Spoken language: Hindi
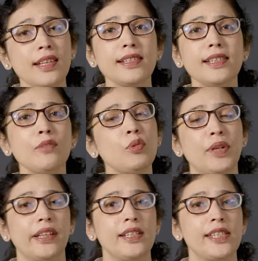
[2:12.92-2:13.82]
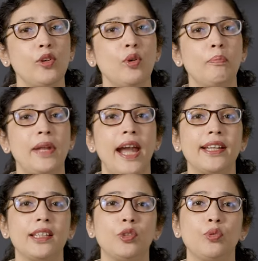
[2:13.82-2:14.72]
इसलिए वो प्रेगनेंसी को
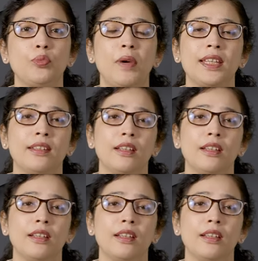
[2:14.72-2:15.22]
इम्प्लांट नहीं हो पा